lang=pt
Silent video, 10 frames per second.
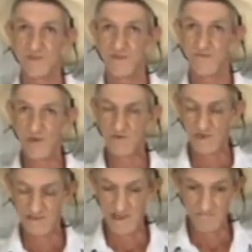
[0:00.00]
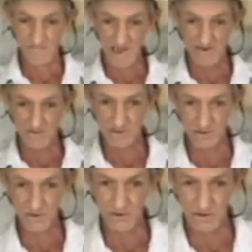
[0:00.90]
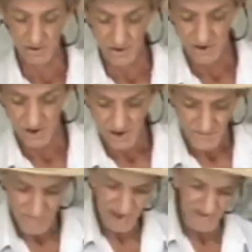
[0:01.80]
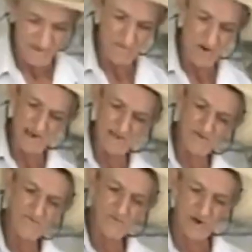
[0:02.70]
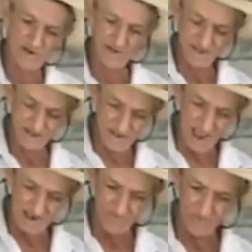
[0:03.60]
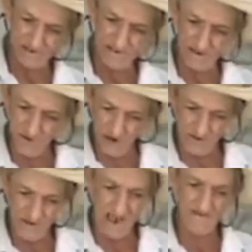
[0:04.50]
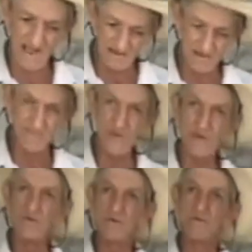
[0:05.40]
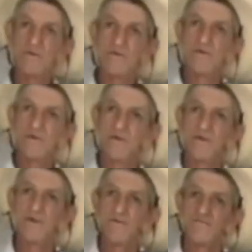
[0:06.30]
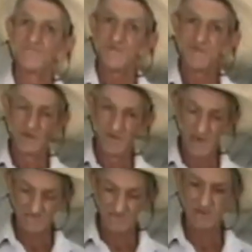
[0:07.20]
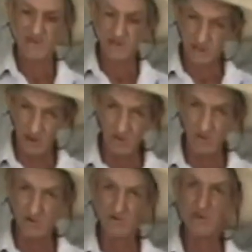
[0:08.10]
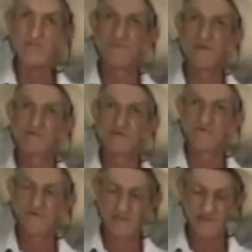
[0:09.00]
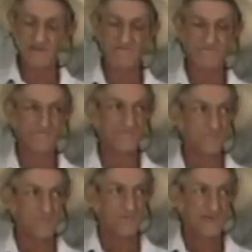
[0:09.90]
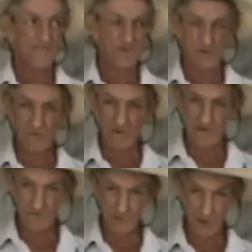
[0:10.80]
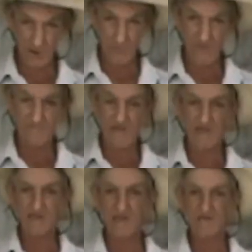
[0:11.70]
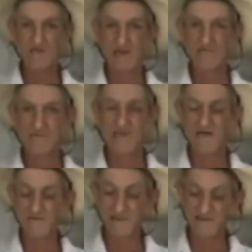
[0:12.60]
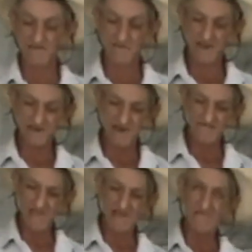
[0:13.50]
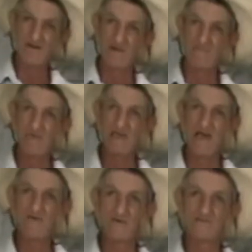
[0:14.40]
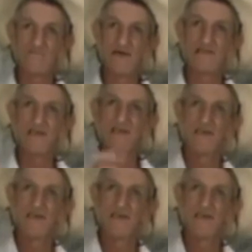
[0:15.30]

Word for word: Foi quando ele perguntou, minha memória não foge, se isso daqui for São Jorge, o cavalo onde ficou? E eu respondi, trocou no caminhão Chevrolet. Está procurando um chofé para guiar o caminhão e anda com a chave na mão para pegar outro mané.